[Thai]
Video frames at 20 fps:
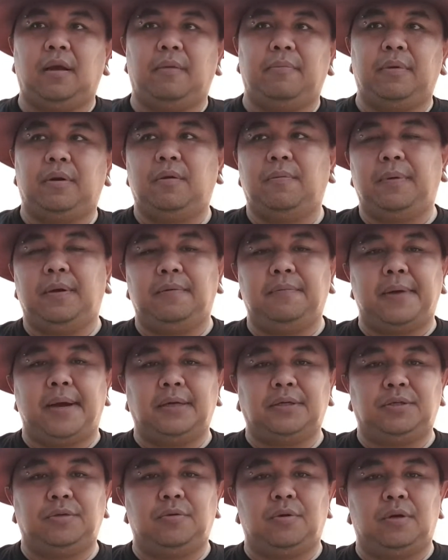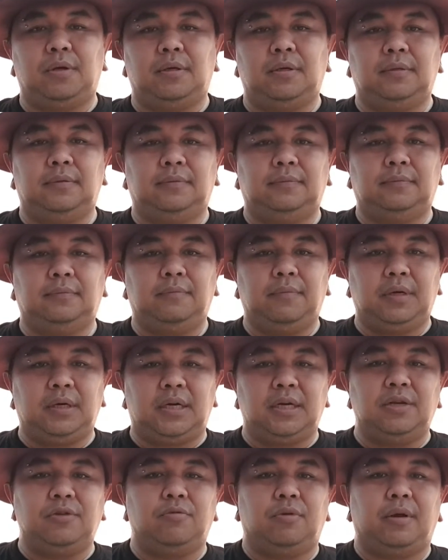มันก็เป็นบางช่วง มัน
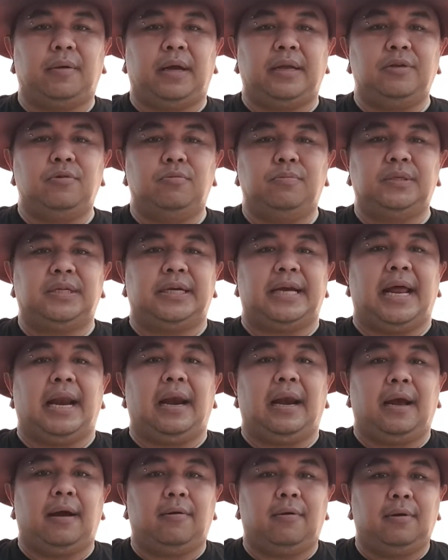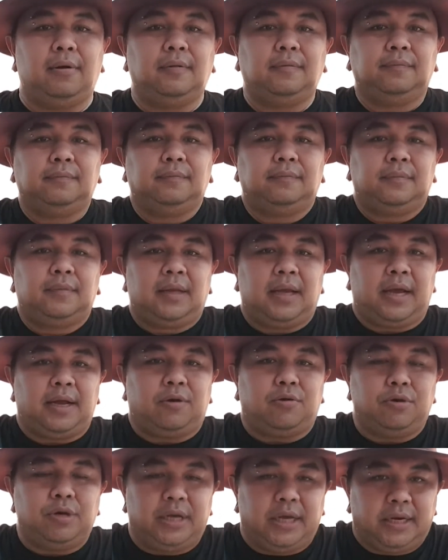ขึ้นอยู่กับอายุ มันจะดันเรา ให้
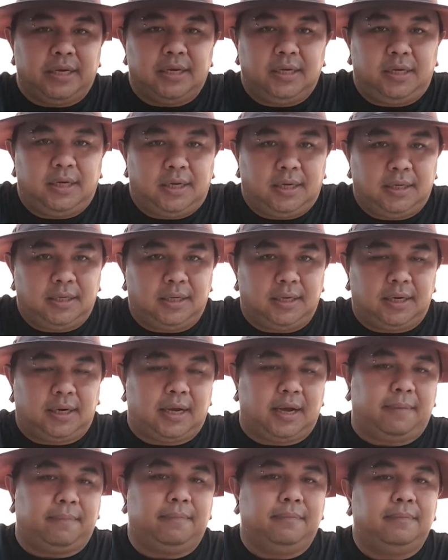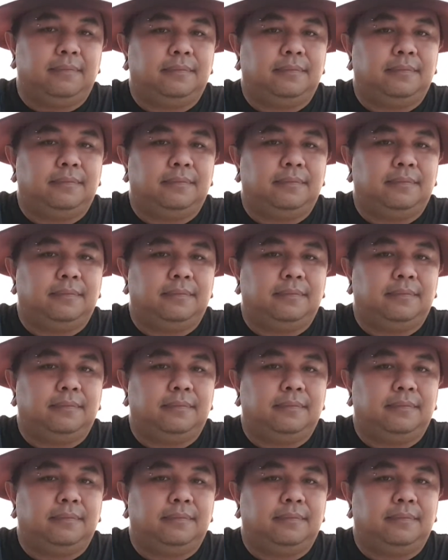คนเห็นเยอะๆนะครับ